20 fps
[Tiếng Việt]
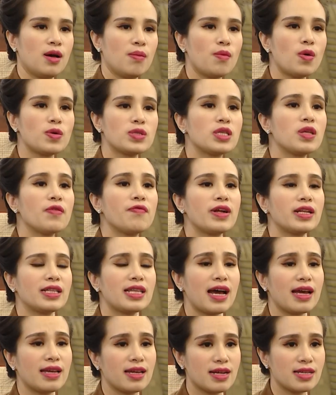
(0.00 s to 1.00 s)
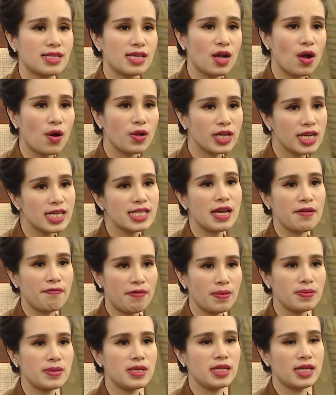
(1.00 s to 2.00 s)
Bộ Giao thông Vận tải à, sẽ có những cái giải
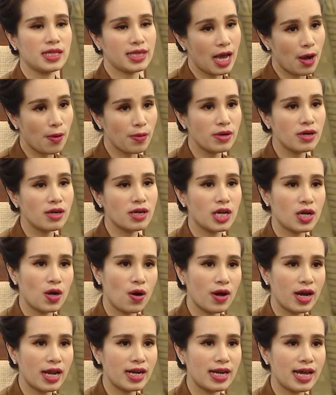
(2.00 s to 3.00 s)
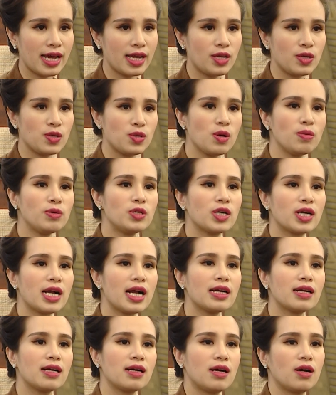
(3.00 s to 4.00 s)
pháp gì để tháo gỡ cái khó khăn này giúp cho các
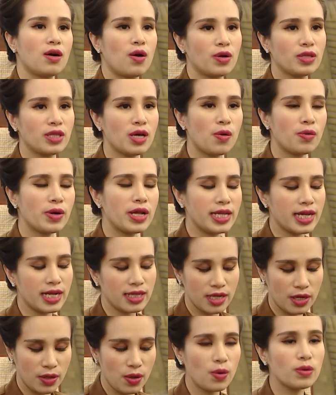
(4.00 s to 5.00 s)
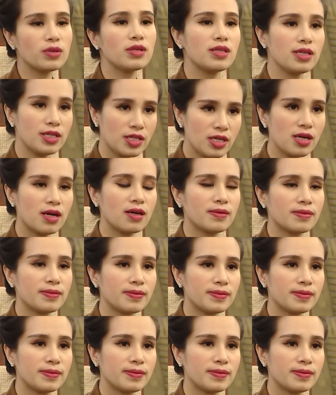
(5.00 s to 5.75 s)
à, gói thầu để nhanh tiến độ thưa thứ trưởng?